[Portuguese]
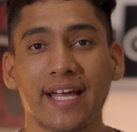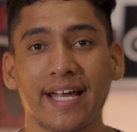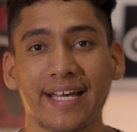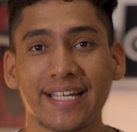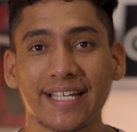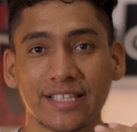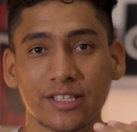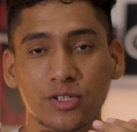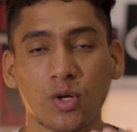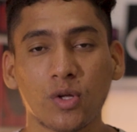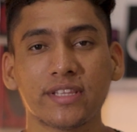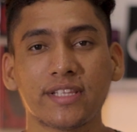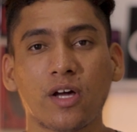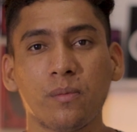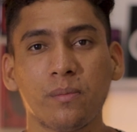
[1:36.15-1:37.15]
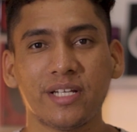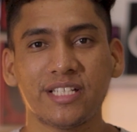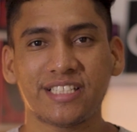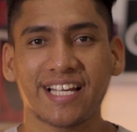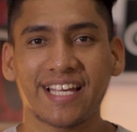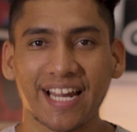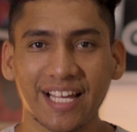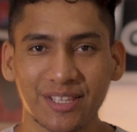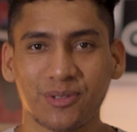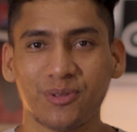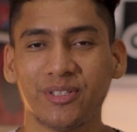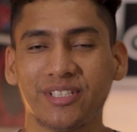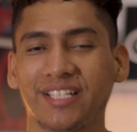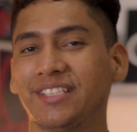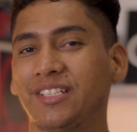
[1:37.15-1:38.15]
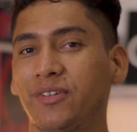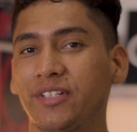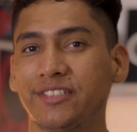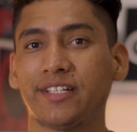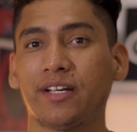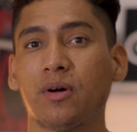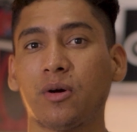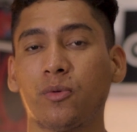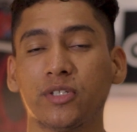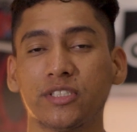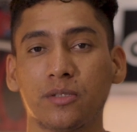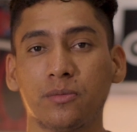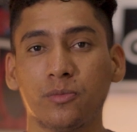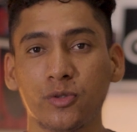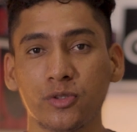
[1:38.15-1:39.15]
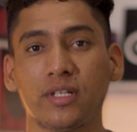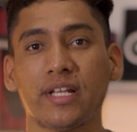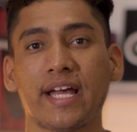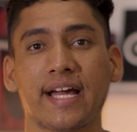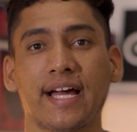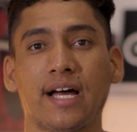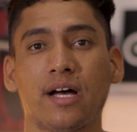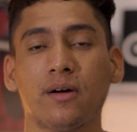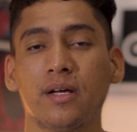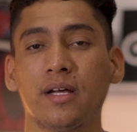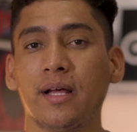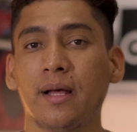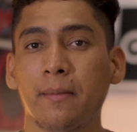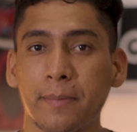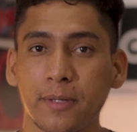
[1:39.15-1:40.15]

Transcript: Ela é totalmente gratuita, então isso é uma coisa muito legal.